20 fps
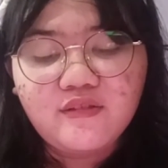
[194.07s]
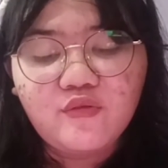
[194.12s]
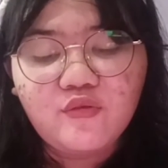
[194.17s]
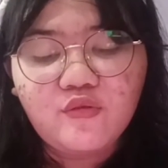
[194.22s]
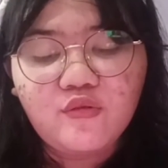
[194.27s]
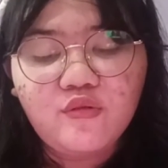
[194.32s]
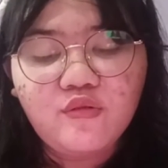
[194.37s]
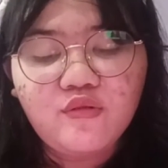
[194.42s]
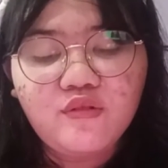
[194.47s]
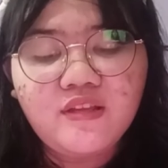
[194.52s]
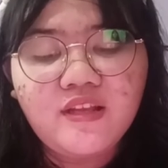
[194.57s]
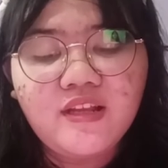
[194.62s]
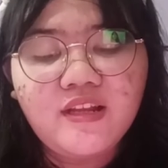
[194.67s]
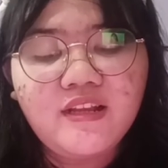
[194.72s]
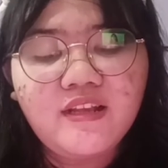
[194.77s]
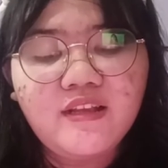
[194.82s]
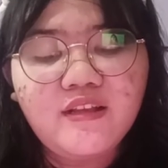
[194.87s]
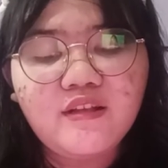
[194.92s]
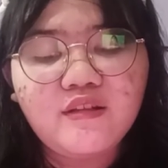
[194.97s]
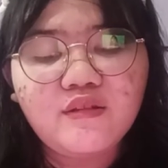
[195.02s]
tuh
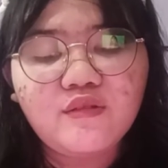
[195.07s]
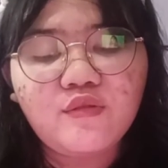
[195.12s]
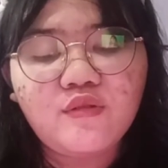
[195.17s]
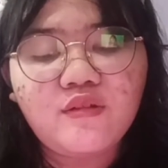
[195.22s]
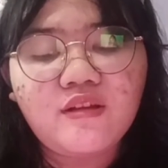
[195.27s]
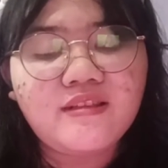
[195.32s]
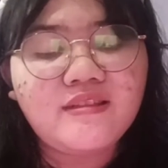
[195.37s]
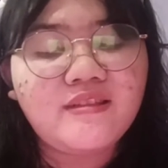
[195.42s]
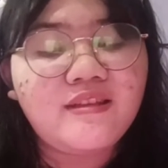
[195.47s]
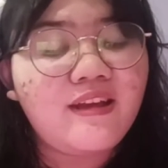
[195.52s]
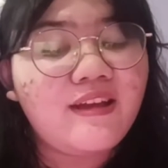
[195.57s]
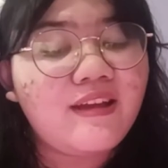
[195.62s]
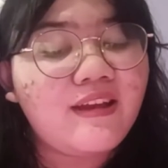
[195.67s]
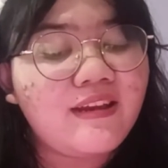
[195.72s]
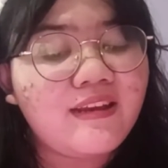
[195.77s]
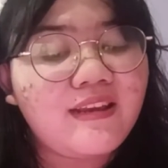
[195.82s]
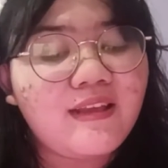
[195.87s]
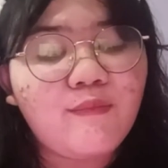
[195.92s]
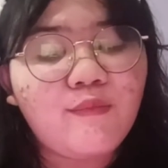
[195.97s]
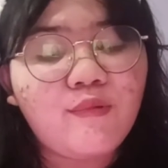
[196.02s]
jadi tugasnya
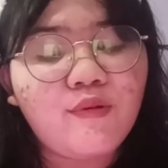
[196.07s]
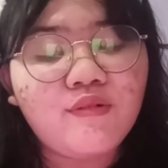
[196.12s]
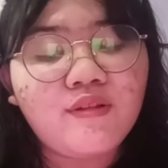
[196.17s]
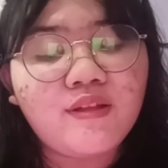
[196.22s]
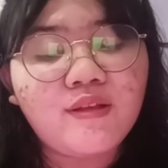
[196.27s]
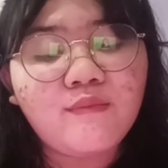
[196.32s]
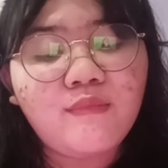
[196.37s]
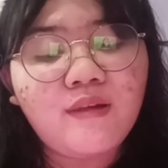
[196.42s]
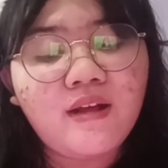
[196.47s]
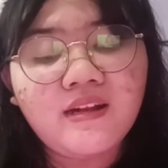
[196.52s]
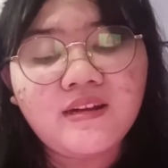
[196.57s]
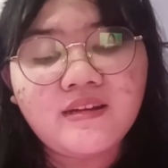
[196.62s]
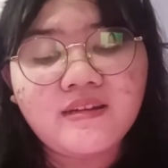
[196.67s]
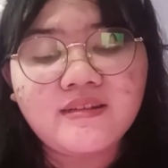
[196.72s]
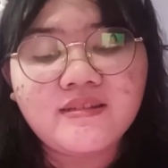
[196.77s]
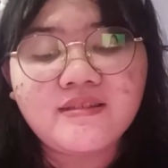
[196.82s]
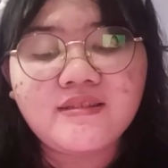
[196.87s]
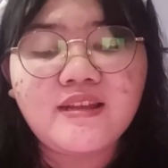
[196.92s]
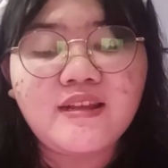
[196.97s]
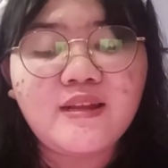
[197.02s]
karena dia bowling
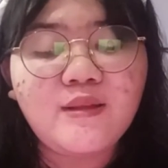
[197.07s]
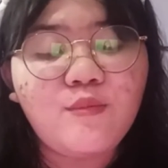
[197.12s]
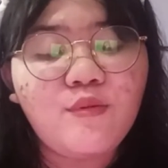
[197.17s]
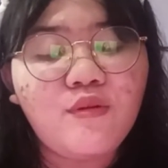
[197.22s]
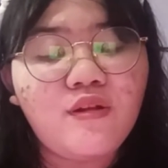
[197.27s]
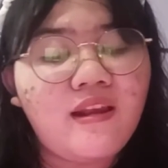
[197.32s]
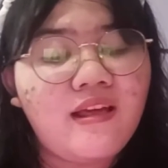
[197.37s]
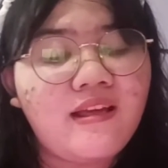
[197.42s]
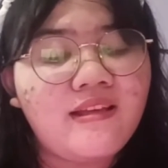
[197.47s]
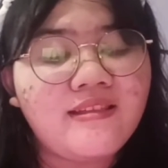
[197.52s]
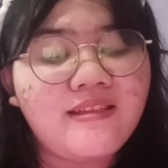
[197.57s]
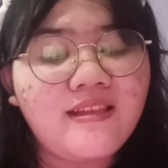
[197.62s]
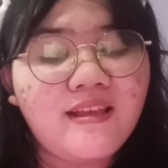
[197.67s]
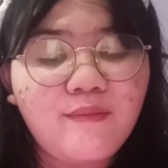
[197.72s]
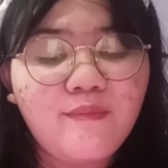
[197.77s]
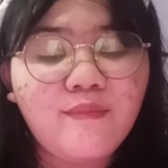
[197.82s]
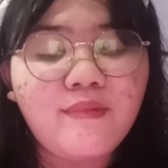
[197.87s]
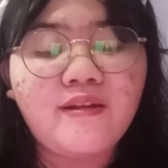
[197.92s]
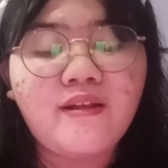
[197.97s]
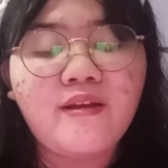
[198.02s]
balas jadi
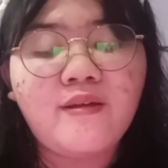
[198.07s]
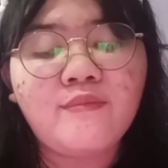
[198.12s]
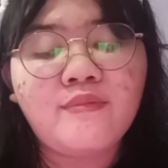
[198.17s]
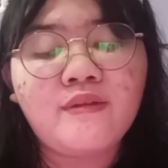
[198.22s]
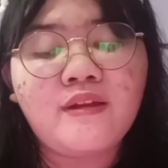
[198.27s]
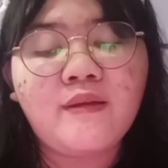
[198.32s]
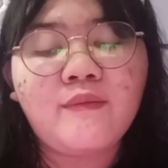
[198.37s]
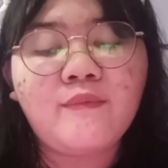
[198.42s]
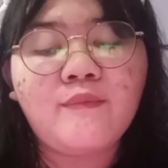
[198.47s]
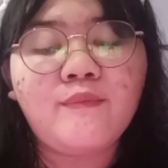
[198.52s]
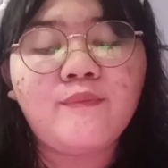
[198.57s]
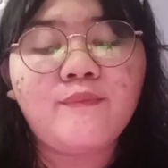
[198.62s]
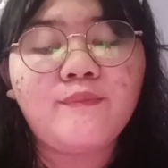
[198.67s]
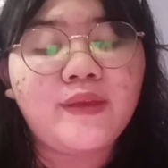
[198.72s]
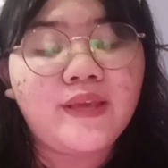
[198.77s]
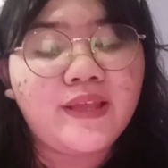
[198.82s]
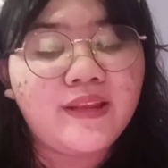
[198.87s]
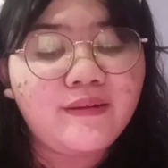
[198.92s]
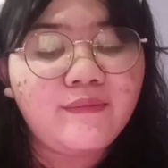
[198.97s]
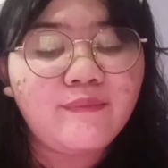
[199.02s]
bolanya menabrak
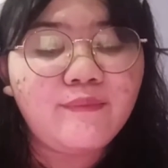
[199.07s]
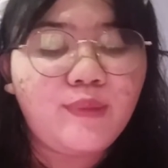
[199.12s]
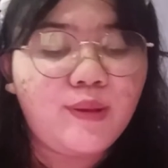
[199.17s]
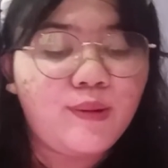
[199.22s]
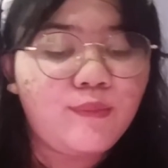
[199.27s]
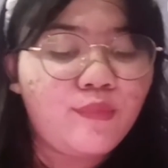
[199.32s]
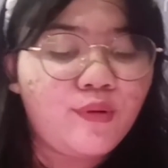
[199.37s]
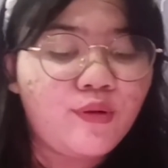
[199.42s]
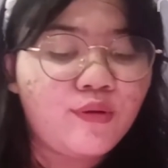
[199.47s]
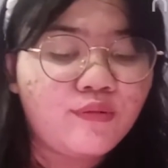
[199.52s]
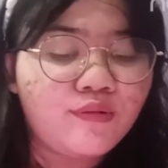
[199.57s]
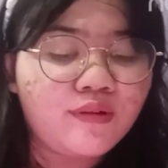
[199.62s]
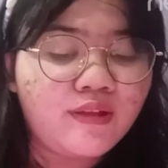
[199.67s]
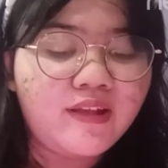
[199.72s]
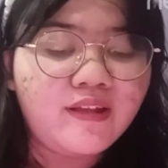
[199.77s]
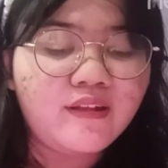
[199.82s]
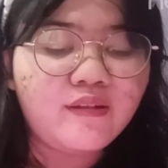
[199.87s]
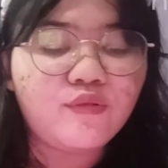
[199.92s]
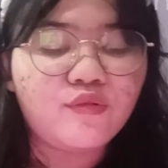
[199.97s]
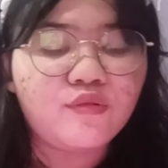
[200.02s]
pin pin
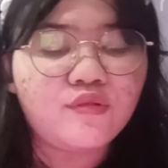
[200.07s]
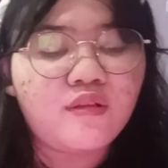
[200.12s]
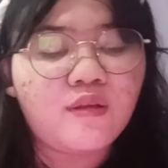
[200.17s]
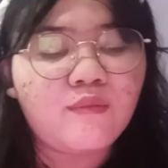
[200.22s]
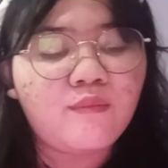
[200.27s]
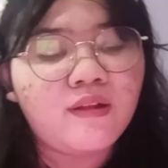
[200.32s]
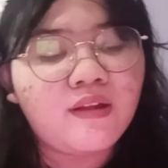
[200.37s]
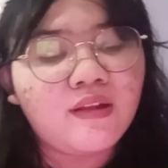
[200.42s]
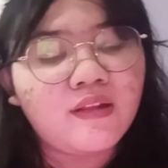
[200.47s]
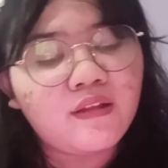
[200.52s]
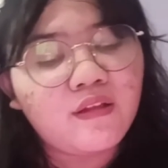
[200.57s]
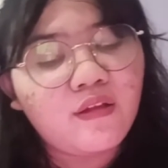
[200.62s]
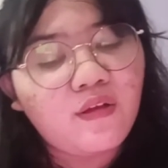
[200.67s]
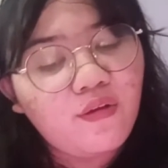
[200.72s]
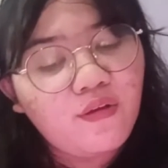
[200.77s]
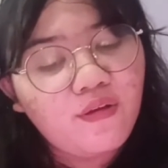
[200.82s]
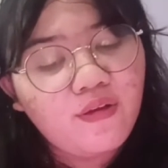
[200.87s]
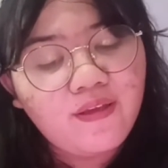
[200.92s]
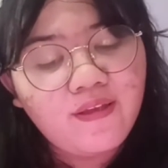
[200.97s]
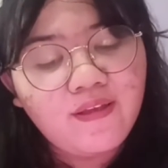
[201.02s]
bowling terus ngambilin
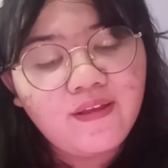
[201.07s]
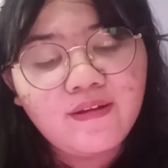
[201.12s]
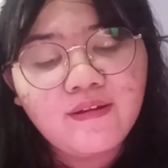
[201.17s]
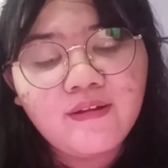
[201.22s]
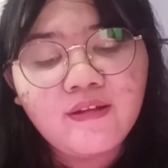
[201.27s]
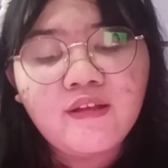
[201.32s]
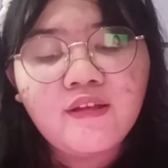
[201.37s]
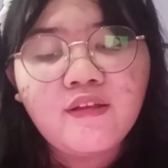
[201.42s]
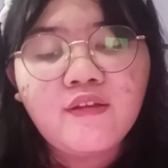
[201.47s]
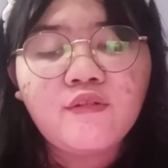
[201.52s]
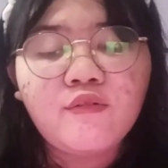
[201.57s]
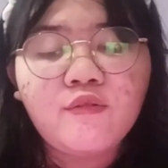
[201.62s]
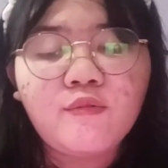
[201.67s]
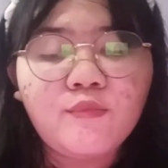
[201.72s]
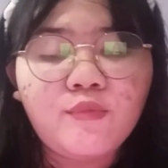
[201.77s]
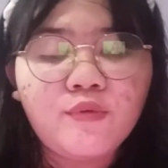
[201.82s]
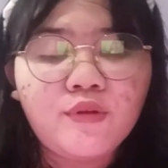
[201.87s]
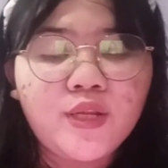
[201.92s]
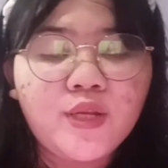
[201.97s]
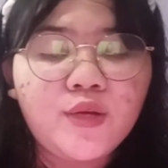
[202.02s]
koin
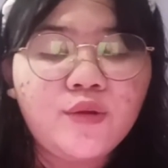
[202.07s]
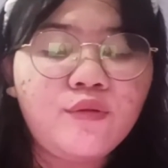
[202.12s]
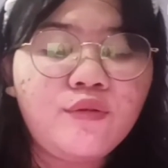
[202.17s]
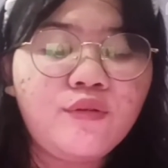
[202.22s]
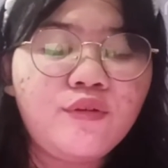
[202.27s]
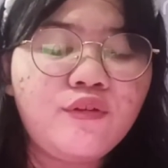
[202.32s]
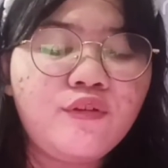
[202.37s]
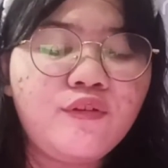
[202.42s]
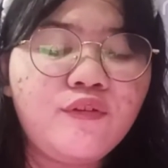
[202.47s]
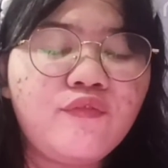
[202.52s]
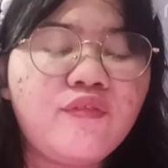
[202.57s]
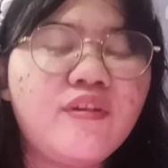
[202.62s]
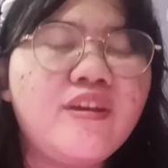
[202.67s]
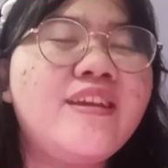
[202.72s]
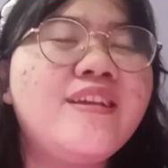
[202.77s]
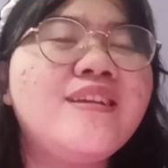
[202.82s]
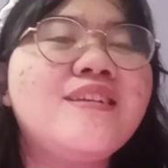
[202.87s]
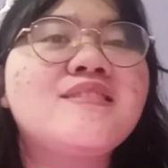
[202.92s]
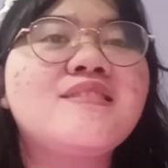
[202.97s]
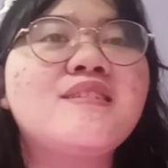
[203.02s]
ngumpulin huruf
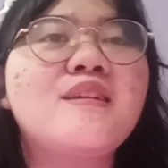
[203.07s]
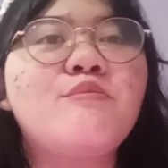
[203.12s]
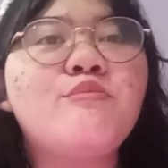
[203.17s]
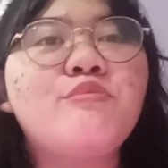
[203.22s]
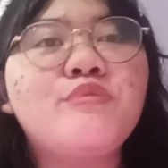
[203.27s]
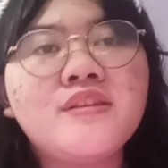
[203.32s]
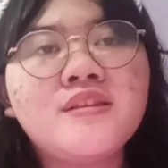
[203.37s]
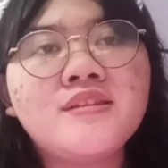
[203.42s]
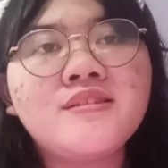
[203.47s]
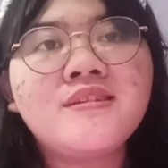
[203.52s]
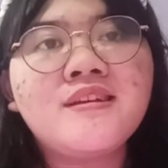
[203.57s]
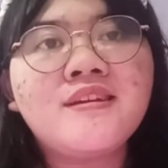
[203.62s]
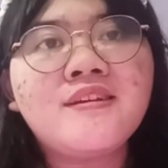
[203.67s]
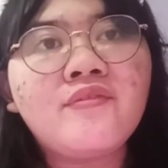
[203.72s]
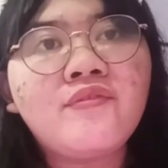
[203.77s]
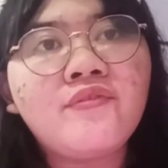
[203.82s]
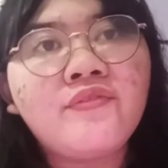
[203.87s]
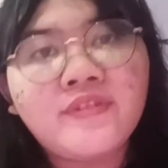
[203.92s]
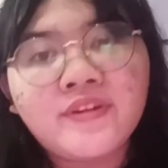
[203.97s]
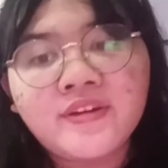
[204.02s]
kayak subway
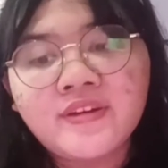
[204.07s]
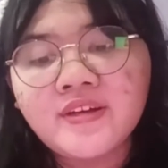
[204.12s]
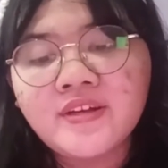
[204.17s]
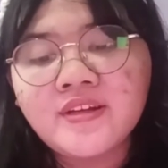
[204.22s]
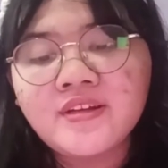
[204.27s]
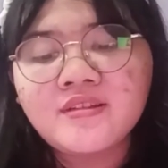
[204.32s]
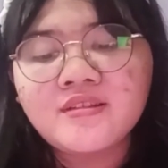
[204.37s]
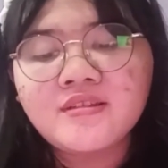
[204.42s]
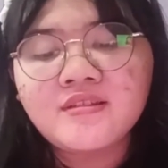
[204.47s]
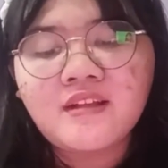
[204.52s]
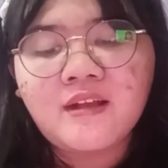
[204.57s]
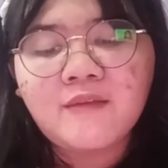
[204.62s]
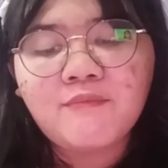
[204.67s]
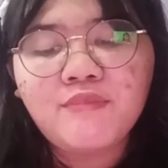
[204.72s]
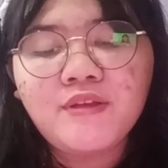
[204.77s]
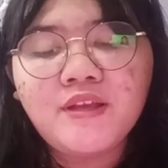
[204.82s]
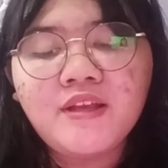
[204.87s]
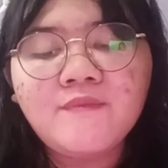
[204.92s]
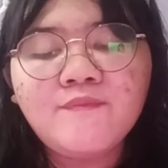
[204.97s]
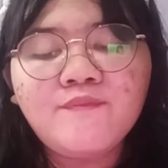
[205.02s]
surfers
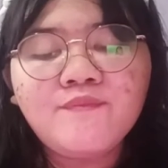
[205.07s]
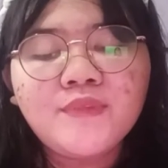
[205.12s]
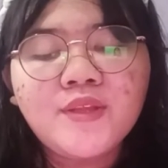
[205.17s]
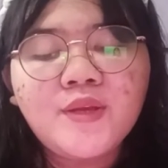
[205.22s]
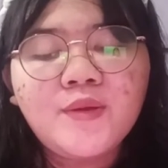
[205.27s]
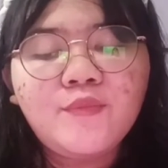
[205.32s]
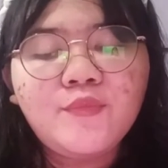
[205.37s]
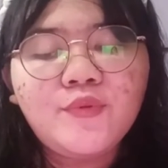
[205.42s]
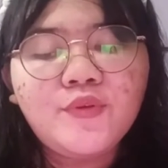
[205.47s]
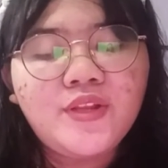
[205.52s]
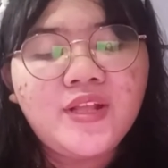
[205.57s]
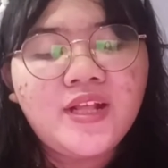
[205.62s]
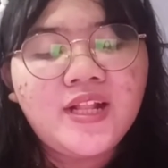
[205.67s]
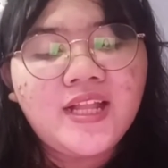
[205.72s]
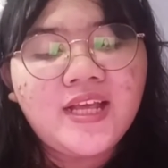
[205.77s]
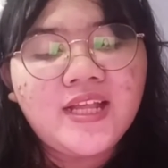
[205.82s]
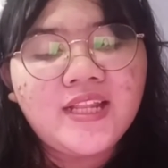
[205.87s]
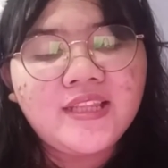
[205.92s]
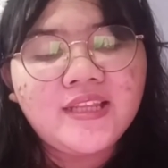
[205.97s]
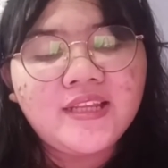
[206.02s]
tapi
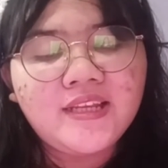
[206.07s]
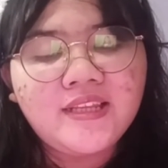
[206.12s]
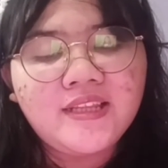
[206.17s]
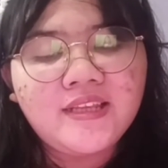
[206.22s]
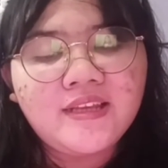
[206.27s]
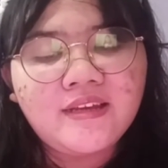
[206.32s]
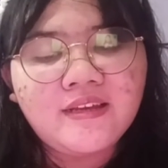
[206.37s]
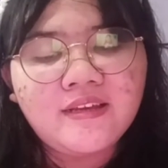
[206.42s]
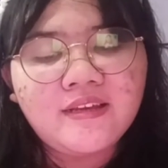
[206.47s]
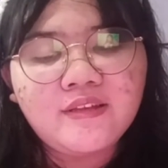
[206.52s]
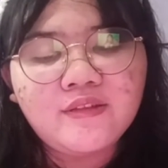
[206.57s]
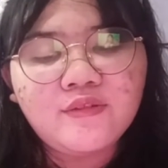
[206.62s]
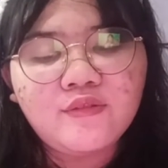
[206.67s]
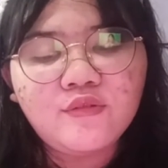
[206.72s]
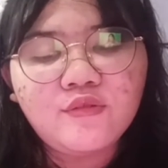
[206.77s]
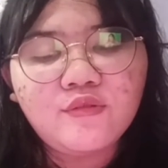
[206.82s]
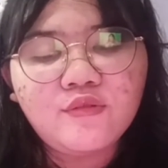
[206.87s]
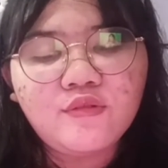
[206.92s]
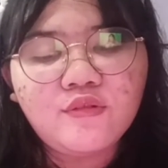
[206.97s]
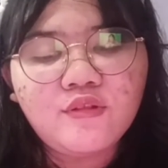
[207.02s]
modelannya dia
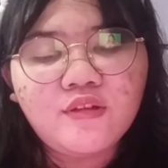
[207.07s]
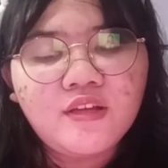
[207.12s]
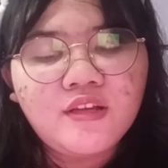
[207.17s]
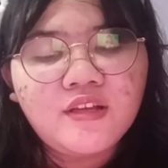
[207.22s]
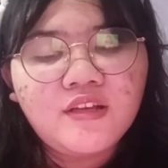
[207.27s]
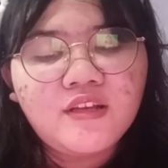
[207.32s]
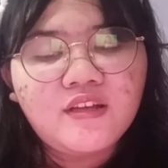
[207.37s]
itu tuh